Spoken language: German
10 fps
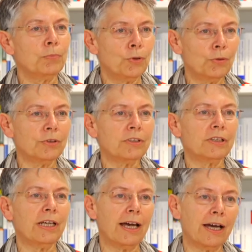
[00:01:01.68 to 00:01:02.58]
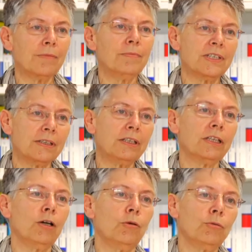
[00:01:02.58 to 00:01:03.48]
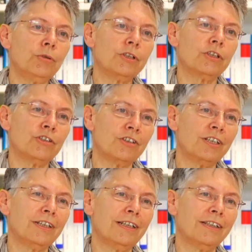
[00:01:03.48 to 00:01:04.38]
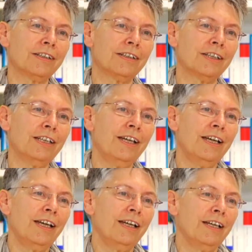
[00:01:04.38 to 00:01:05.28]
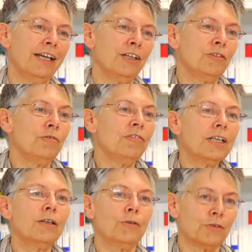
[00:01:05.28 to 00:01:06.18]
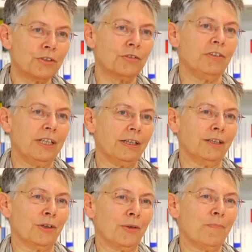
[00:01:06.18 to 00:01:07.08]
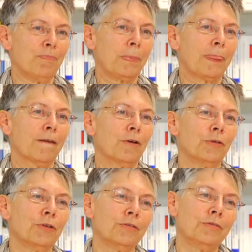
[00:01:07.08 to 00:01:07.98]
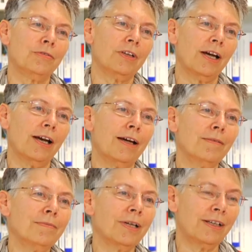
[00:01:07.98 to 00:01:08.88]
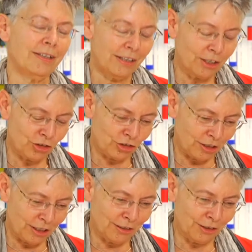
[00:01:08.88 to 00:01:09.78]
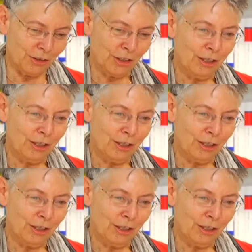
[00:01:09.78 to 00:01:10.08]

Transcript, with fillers: Punkte haben sicher unterschiedliche Entwicklungswege. Und wir haben an der Stelle